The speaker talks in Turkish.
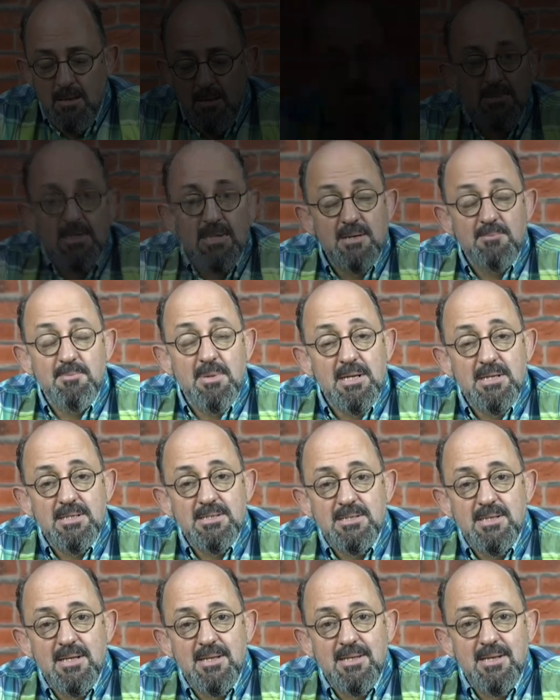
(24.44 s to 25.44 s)
Yıkmak
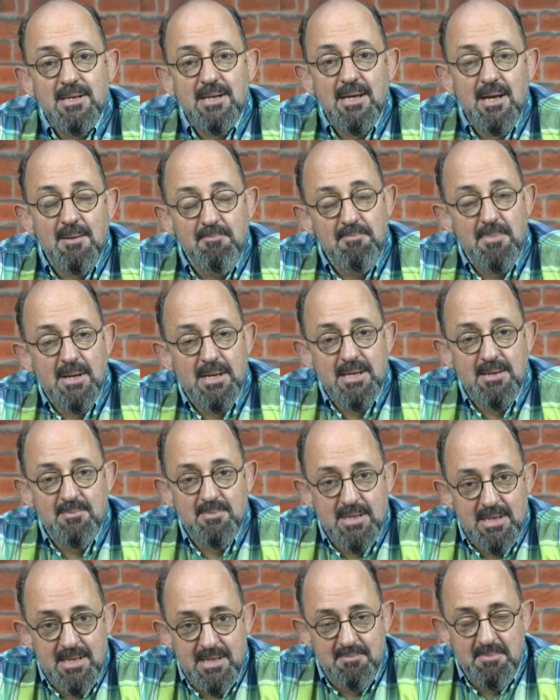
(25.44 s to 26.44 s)
insanlara yapmak
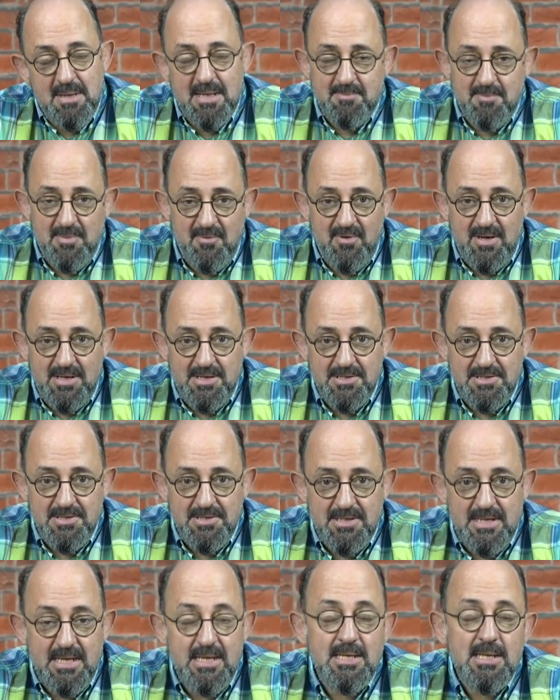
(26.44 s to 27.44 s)
gibi kıymet mi
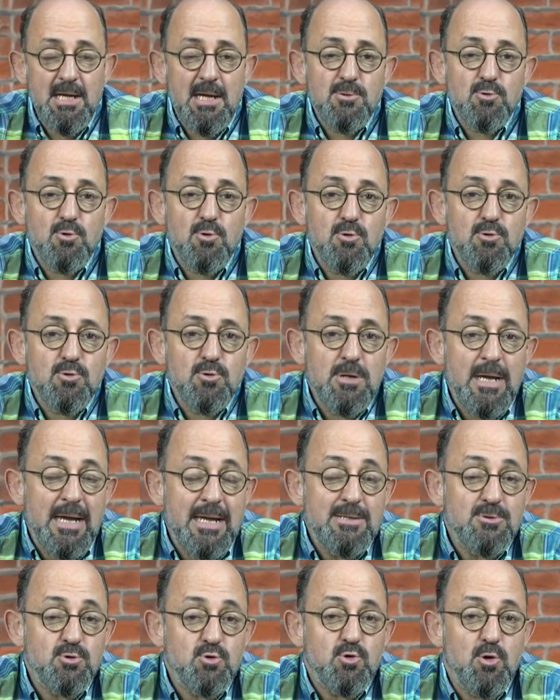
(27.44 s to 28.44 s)
verir? İnan onu
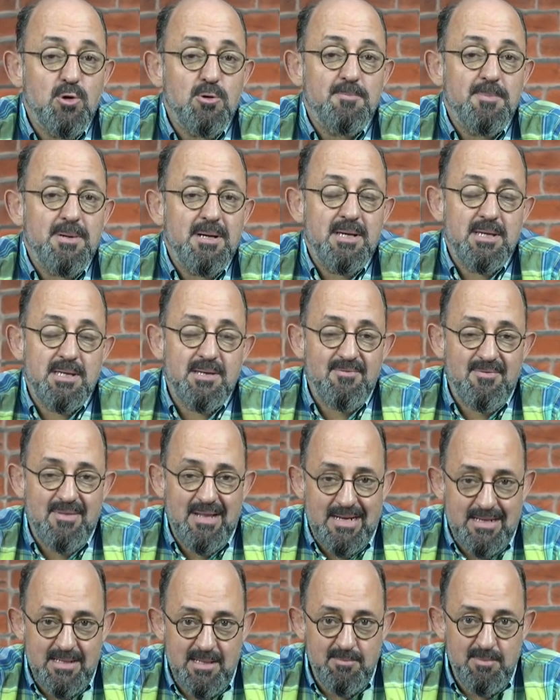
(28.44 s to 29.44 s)
en çolpa
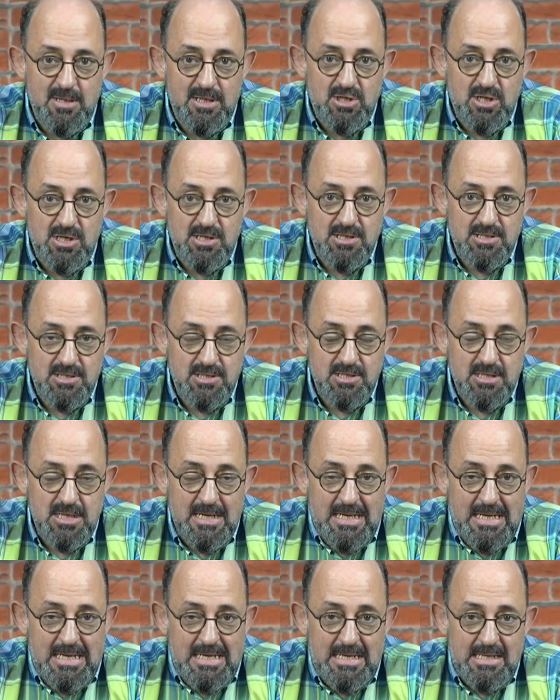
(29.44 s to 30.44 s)
herifler de becerir.
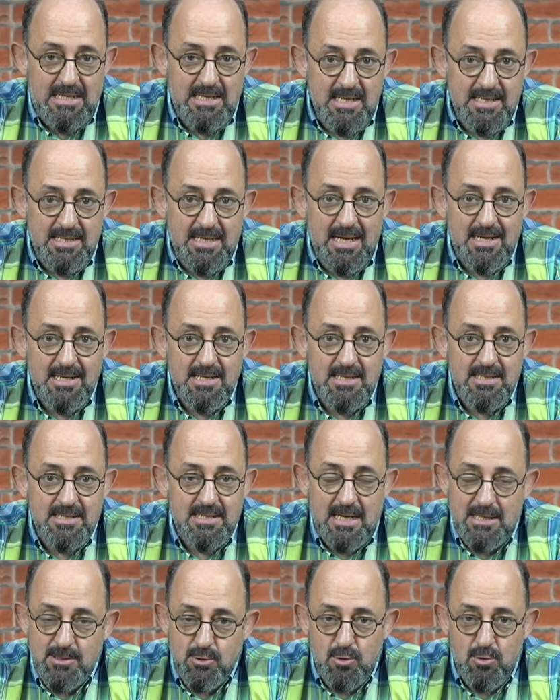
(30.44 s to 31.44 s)
Yeter ki
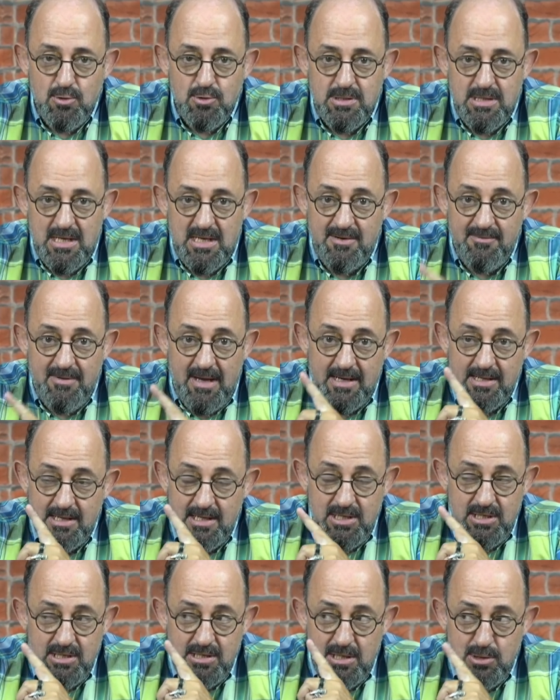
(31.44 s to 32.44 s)
sen gösteri ver
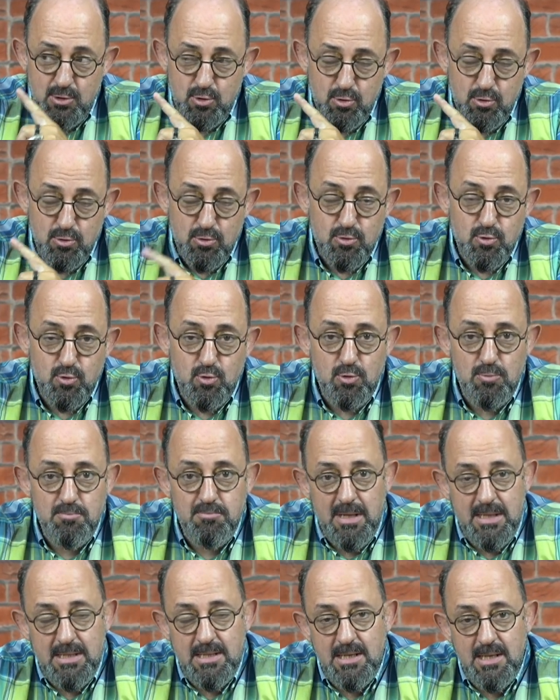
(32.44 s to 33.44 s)
işte şudur
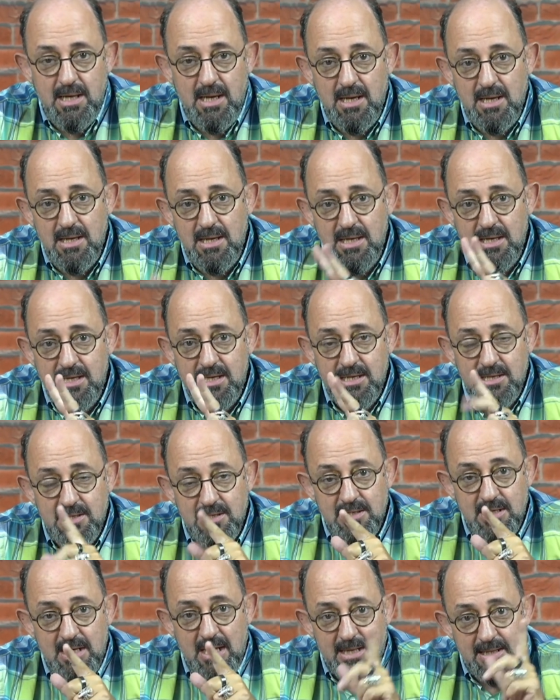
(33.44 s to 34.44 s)
kubbe diye iki
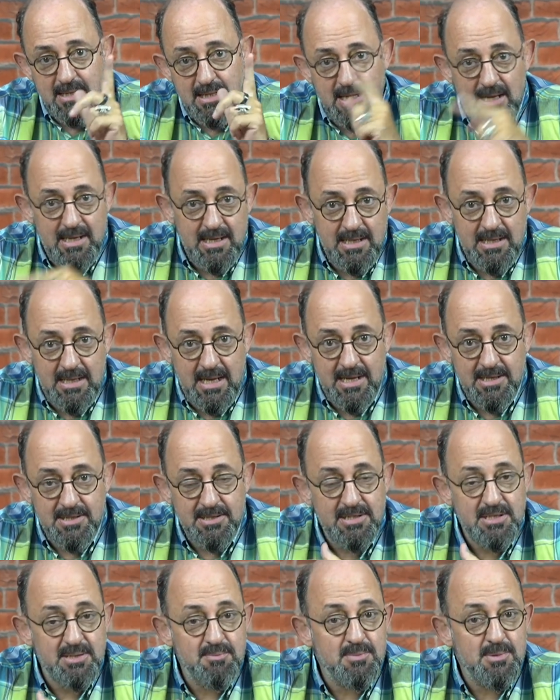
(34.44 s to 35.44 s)
ırgatla iner
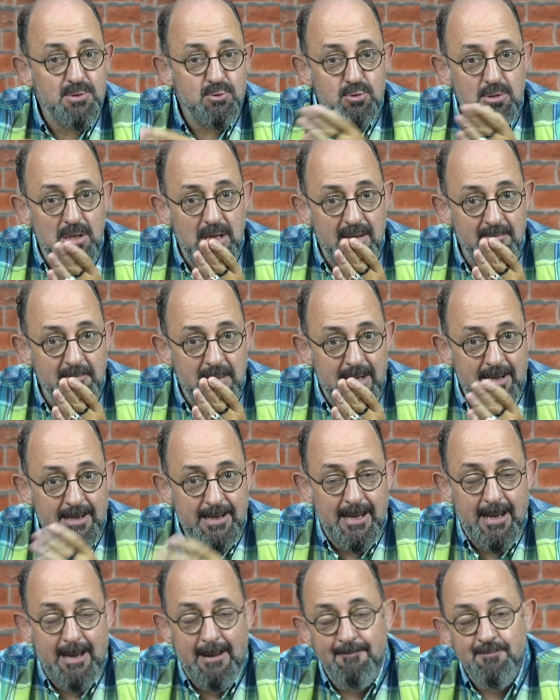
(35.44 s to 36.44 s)
şimdi Süleymaniye.